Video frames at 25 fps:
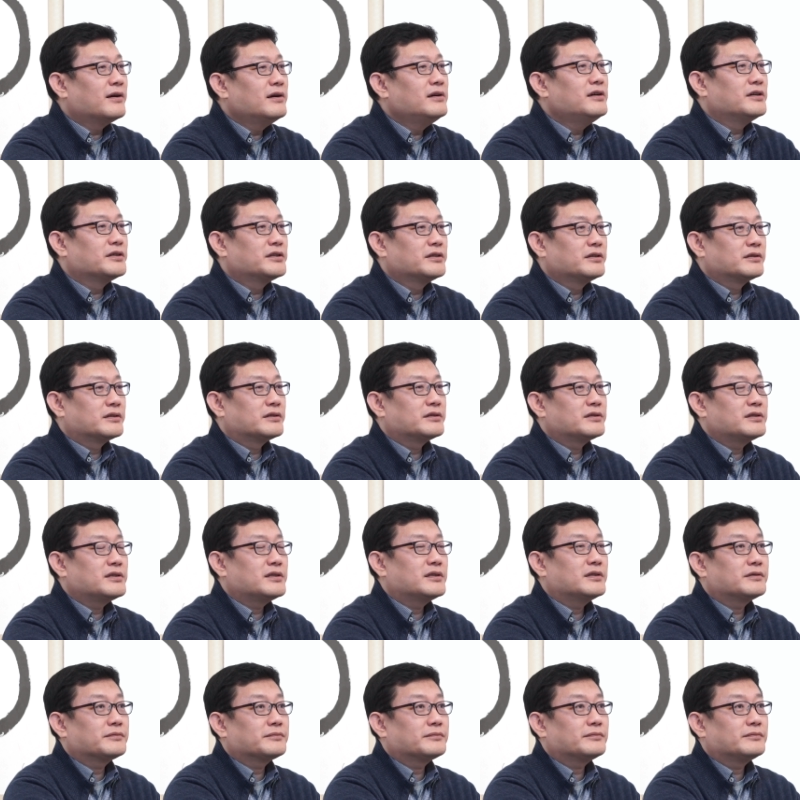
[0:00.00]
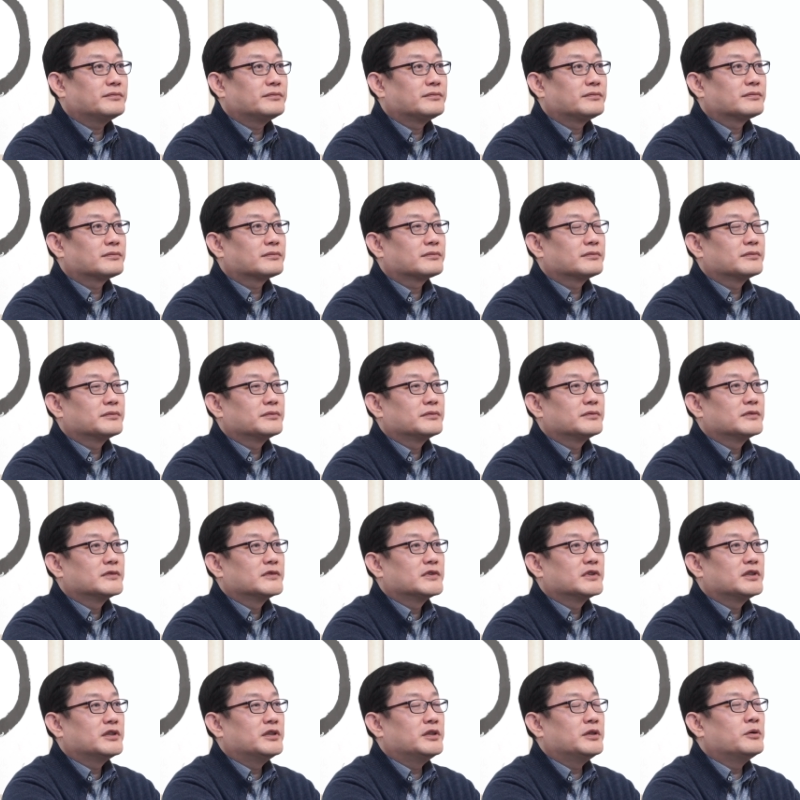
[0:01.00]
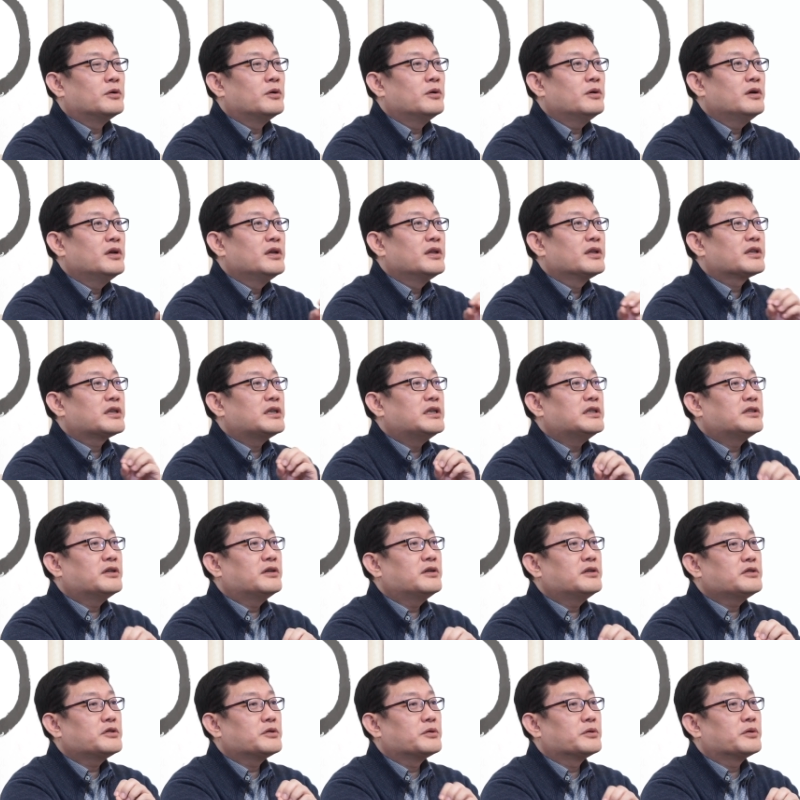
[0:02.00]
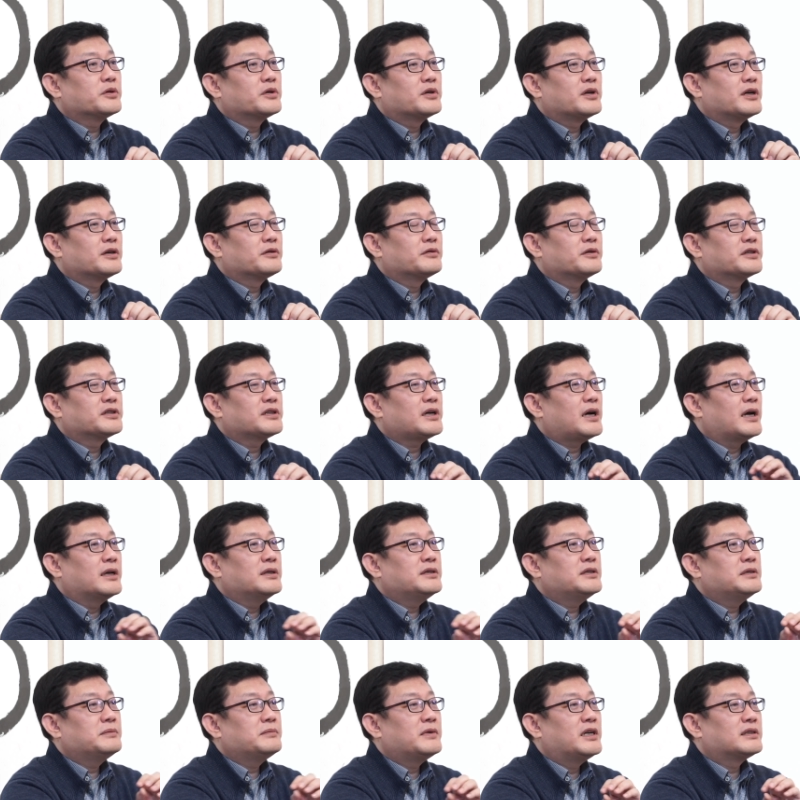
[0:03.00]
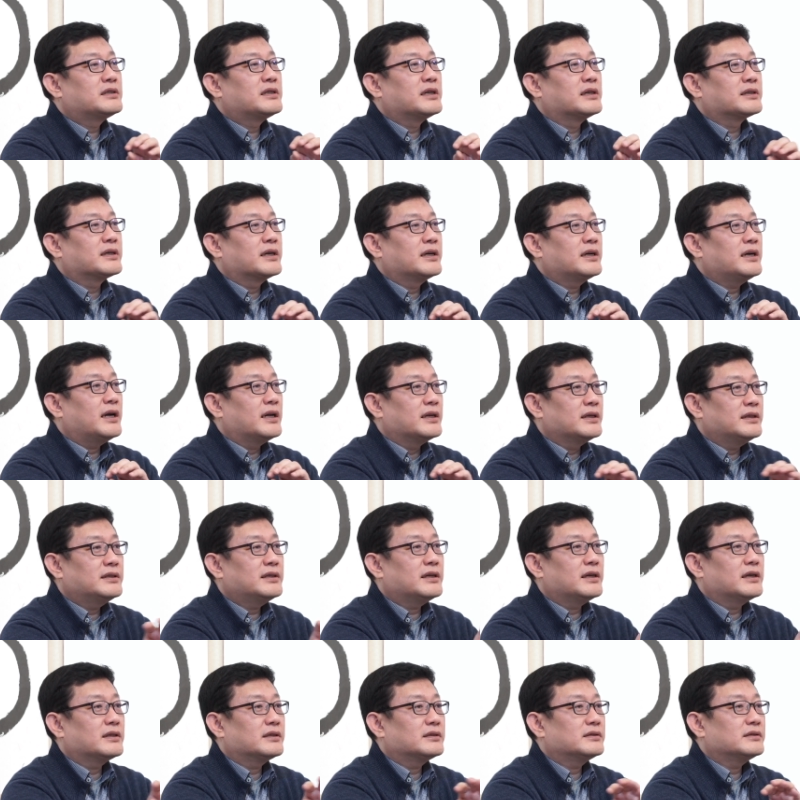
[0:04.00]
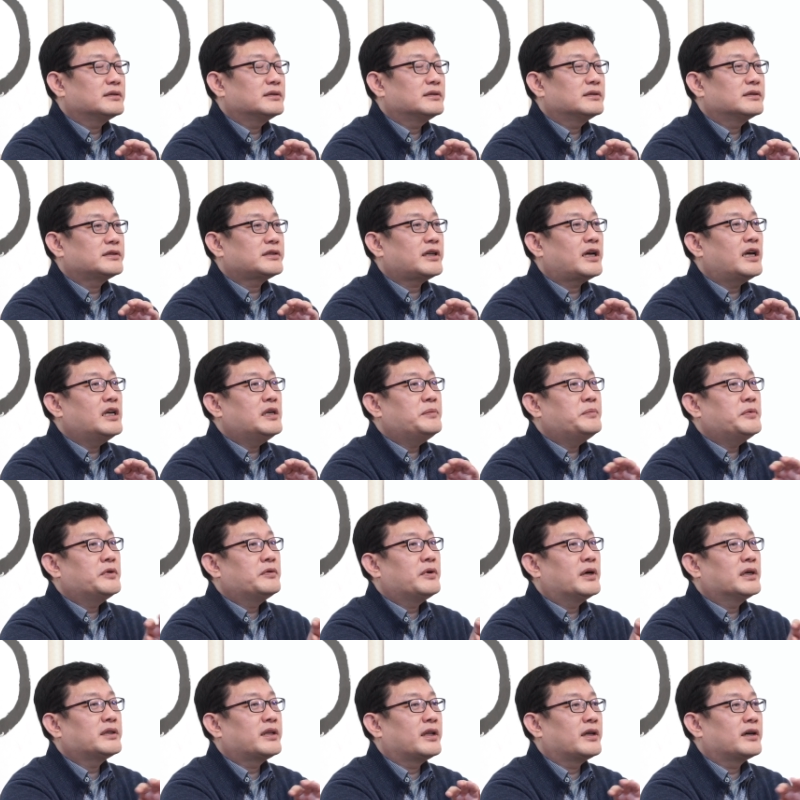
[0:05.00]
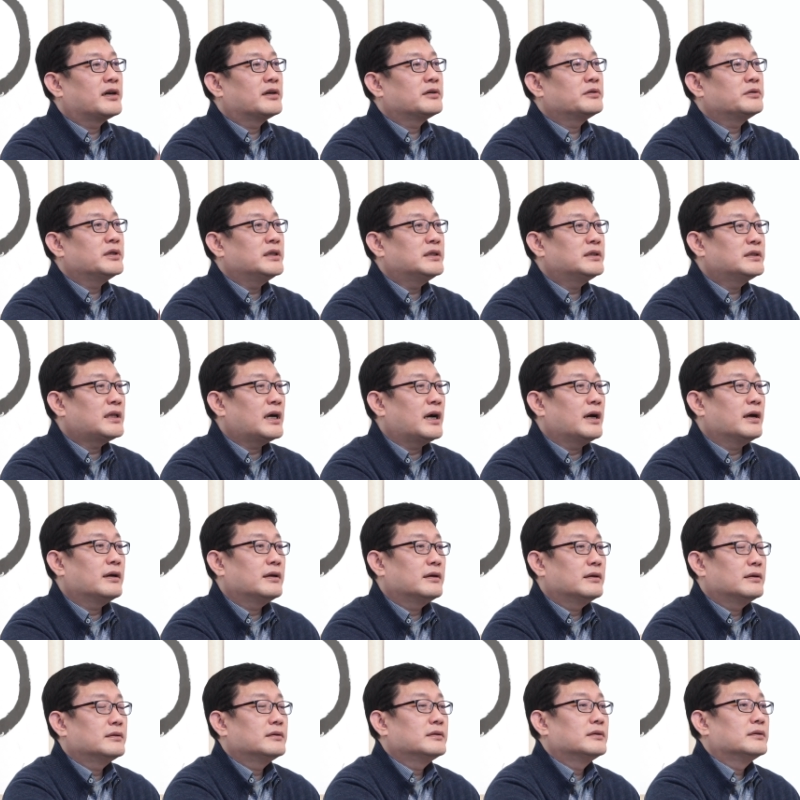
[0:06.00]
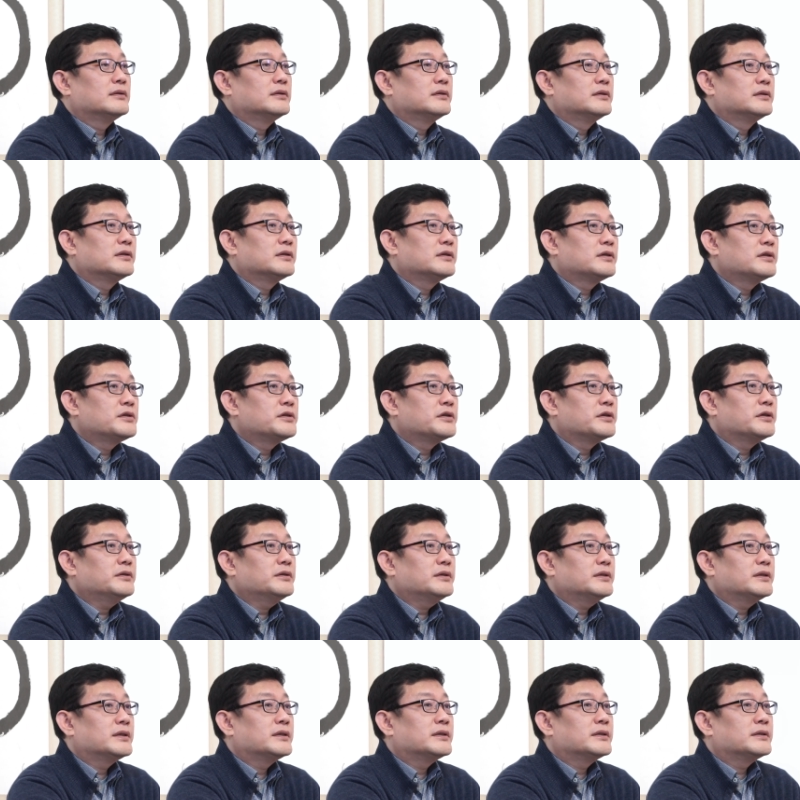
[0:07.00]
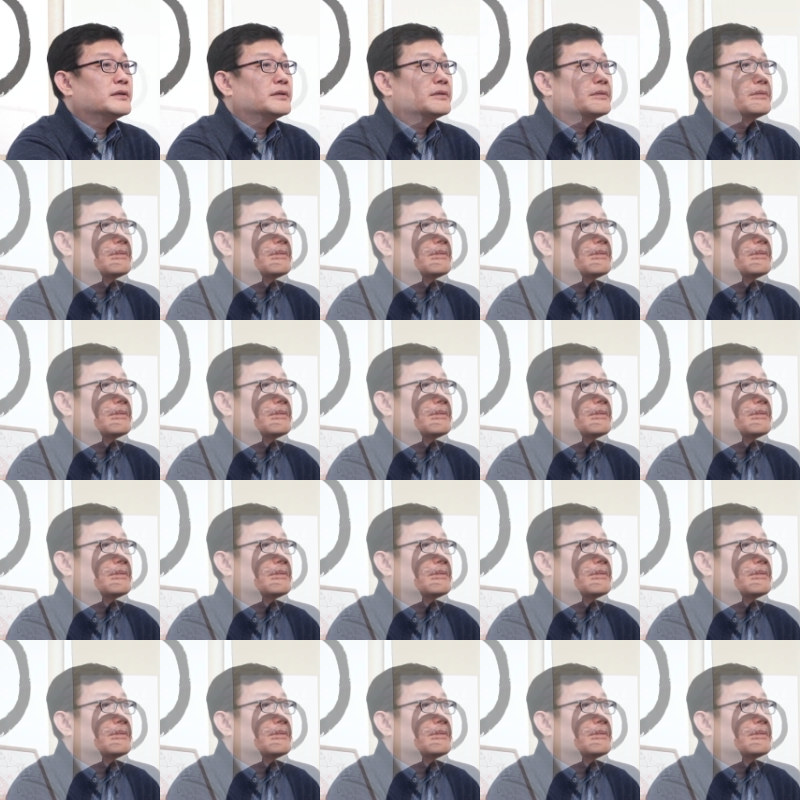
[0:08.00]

안 걸려서 그렇지. 그리고 기성 종교라고 해서 안심할 단계가 아니다. 사이비화 돼가고 있다. 그렇죠?